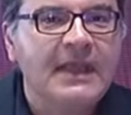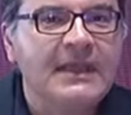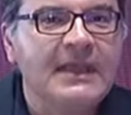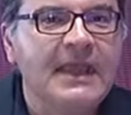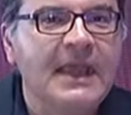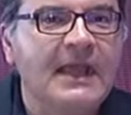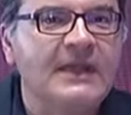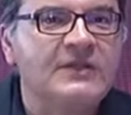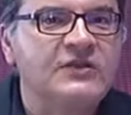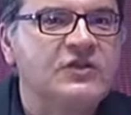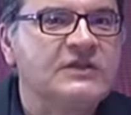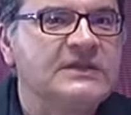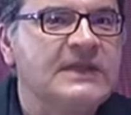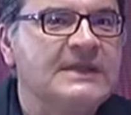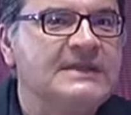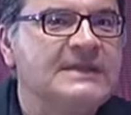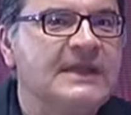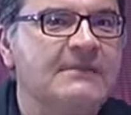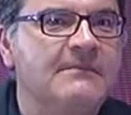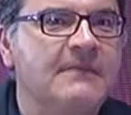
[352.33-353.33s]
che ha
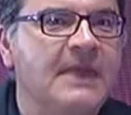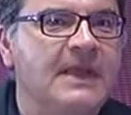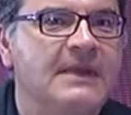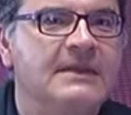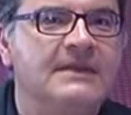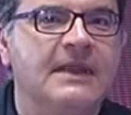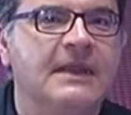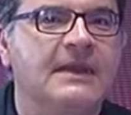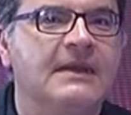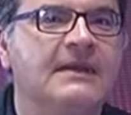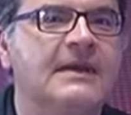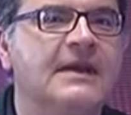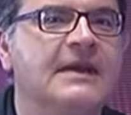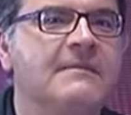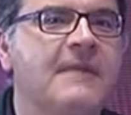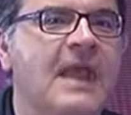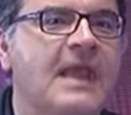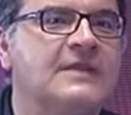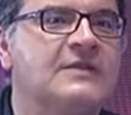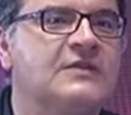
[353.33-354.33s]
sostanzialmente
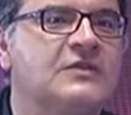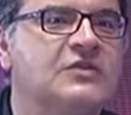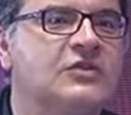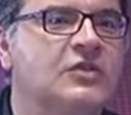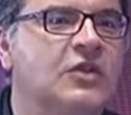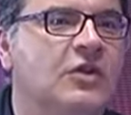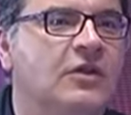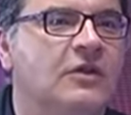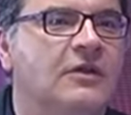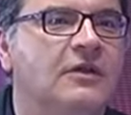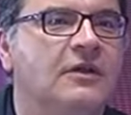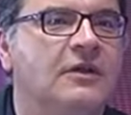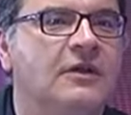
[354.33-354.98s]
rimesso sì.